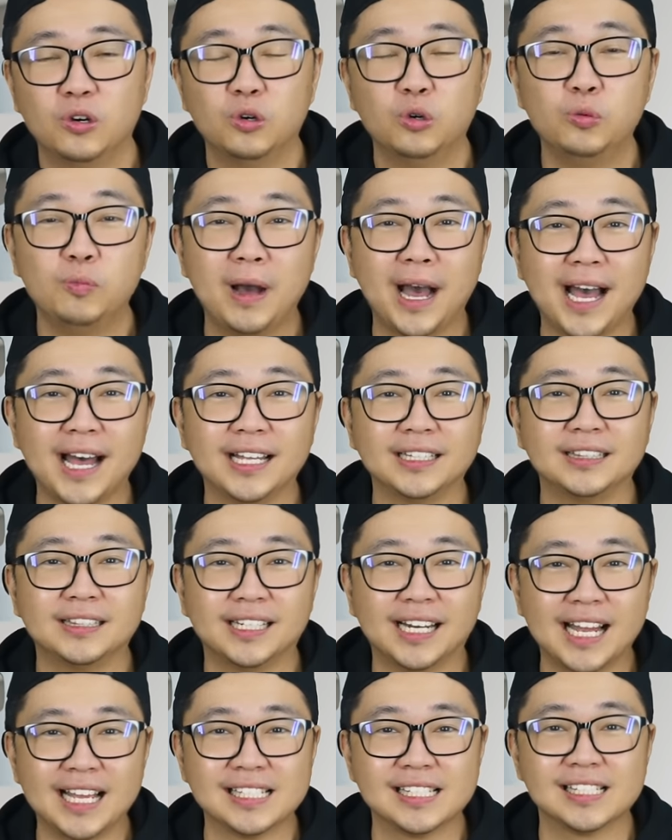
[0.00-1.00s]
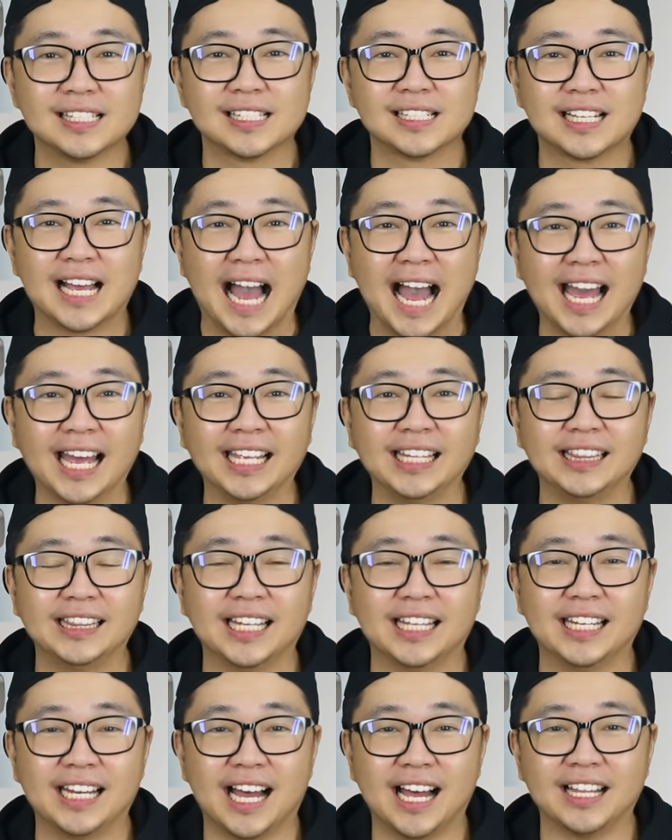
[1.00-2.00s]
umaatras kahit
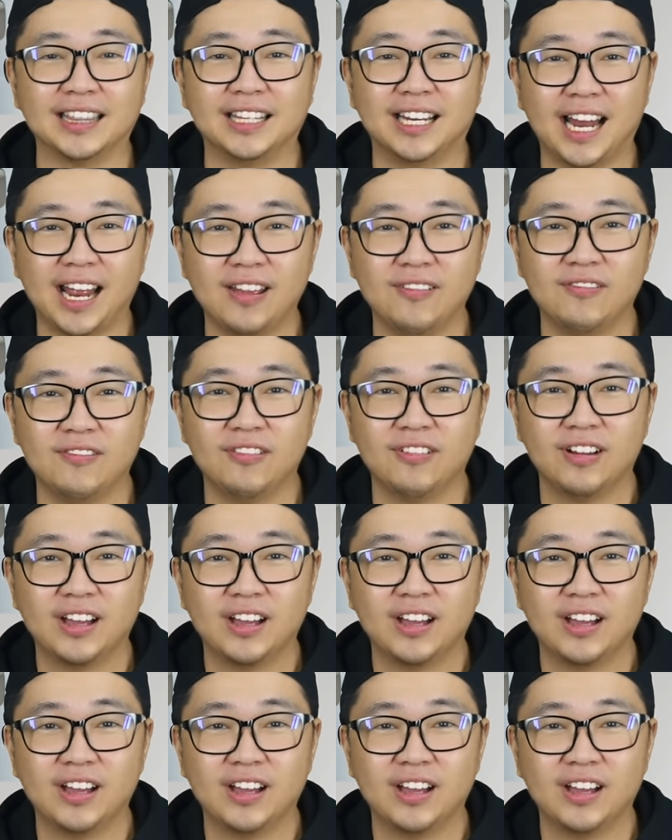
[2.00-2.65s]
na nakadrive,